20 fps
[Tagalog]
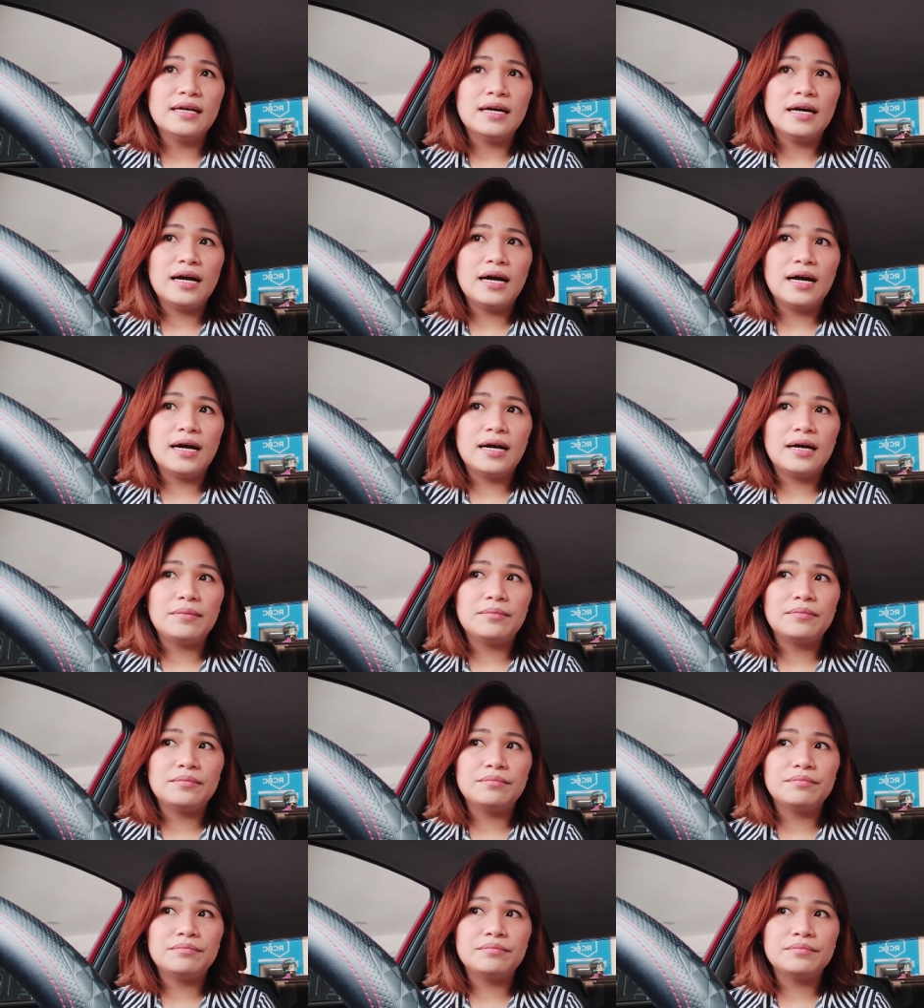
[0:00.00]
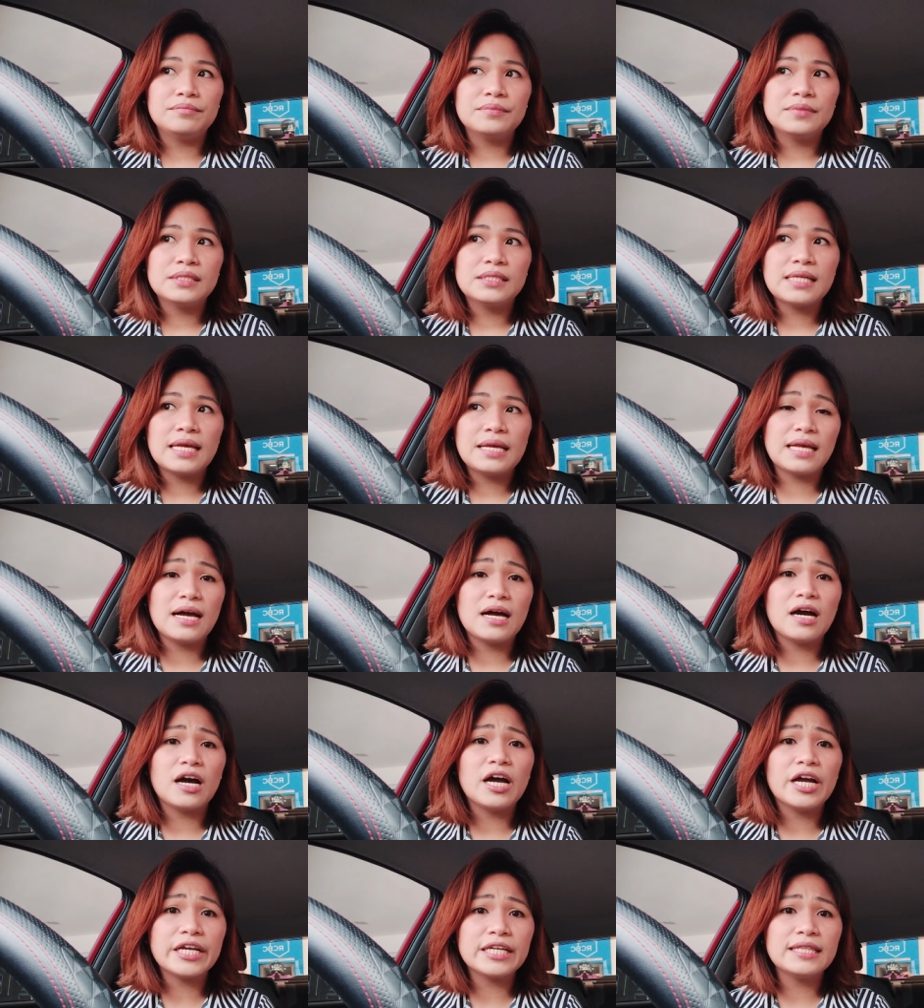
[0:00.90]
Um, sa
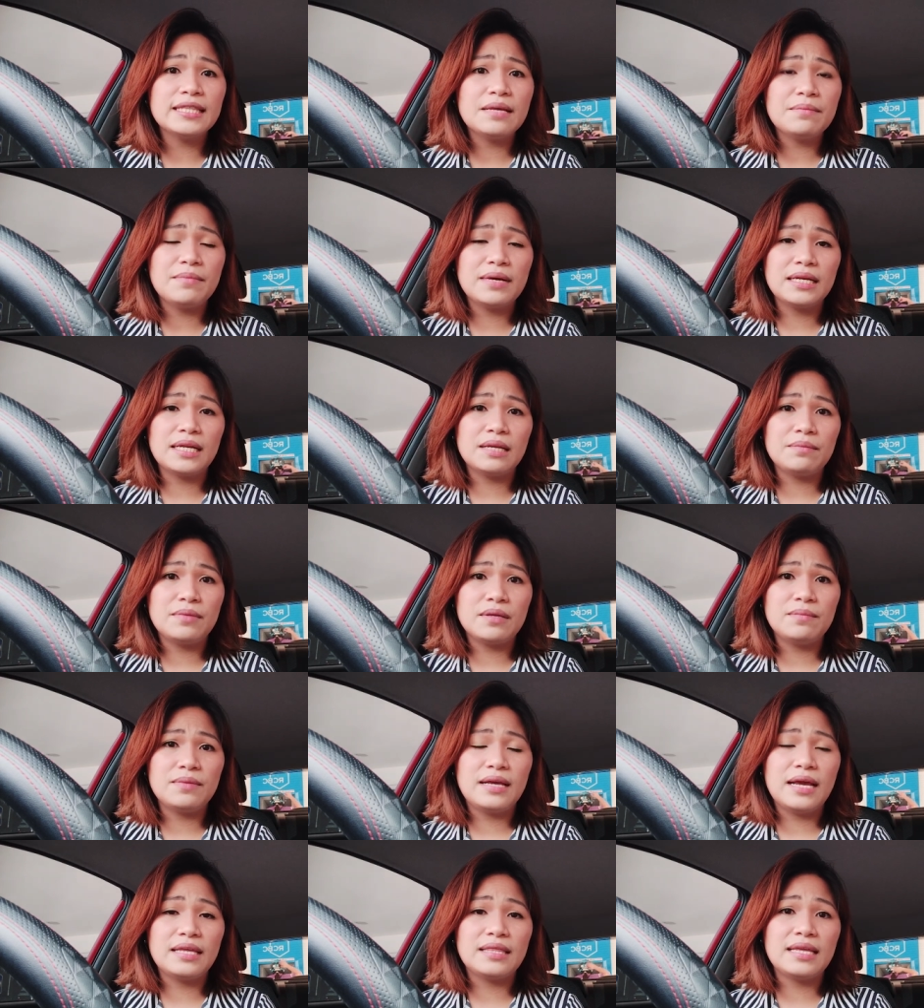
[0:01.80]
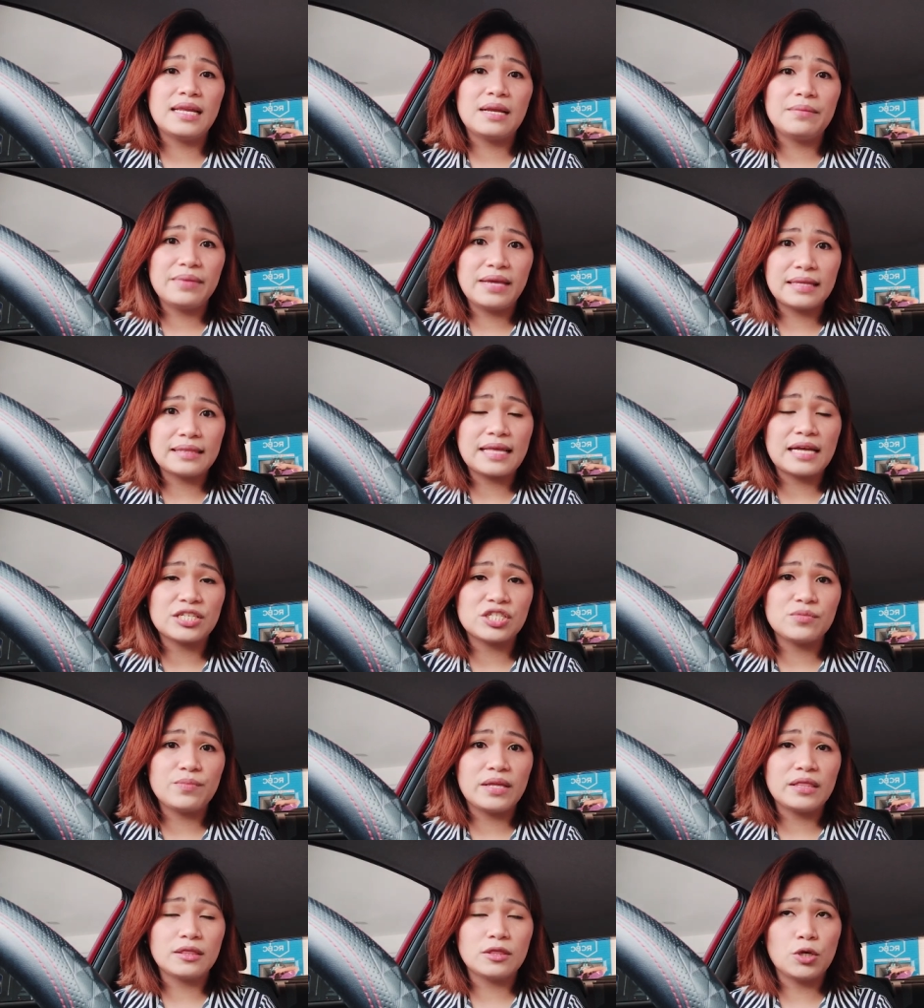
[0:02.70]
card naman na ibibigay nila, may
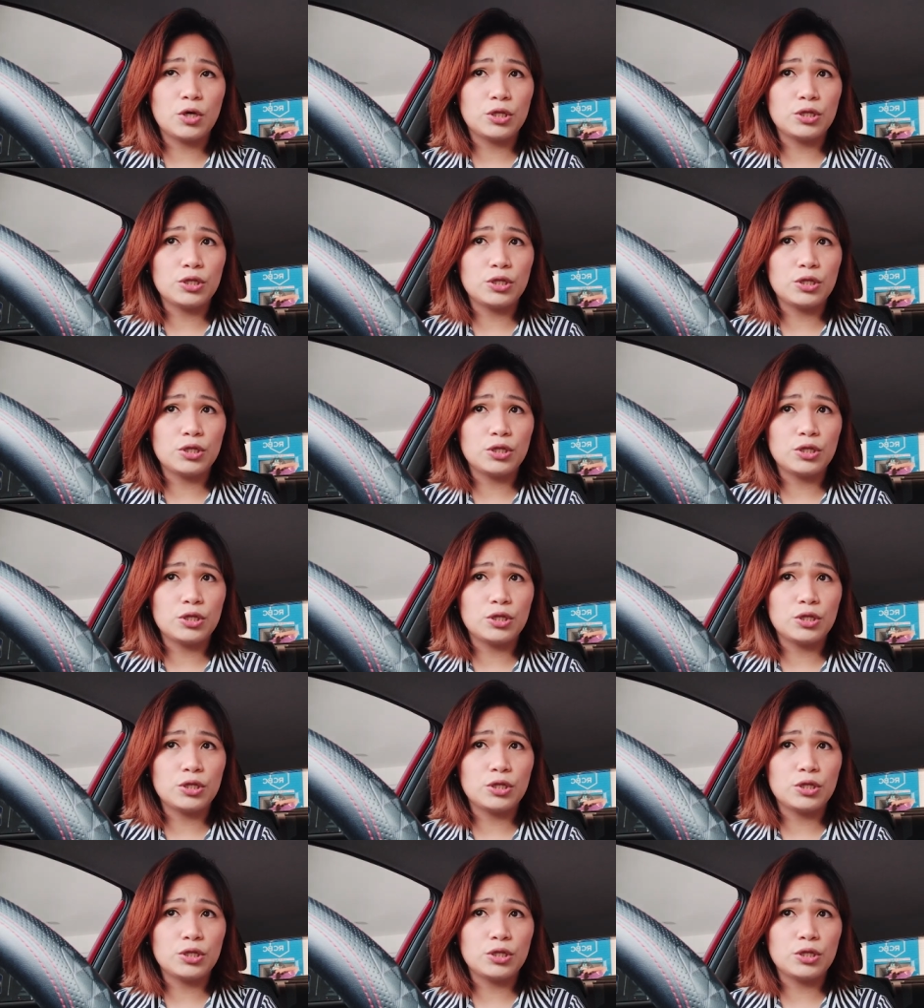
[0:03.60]
attachment doon